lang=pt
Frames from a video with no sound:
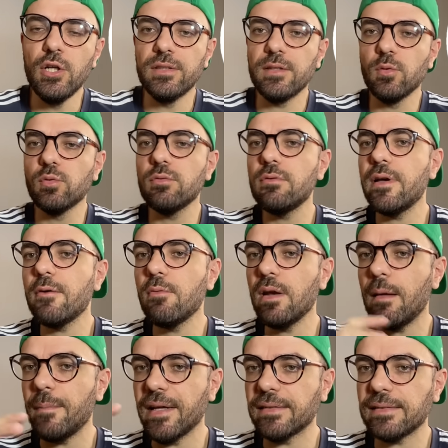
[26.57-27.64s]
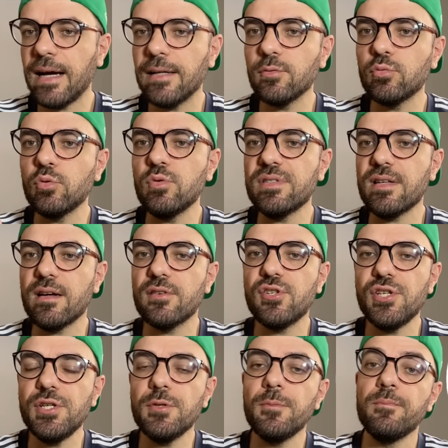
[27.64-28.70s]
Então, tudo regulamentado, tudo
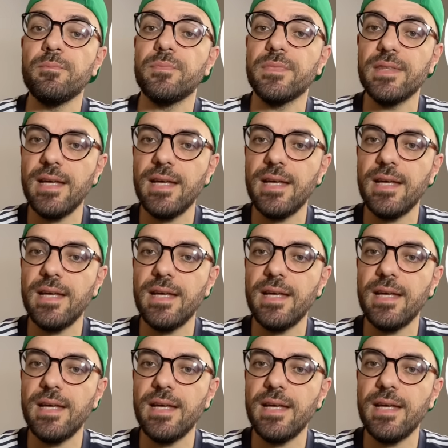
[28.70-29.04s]
certinho.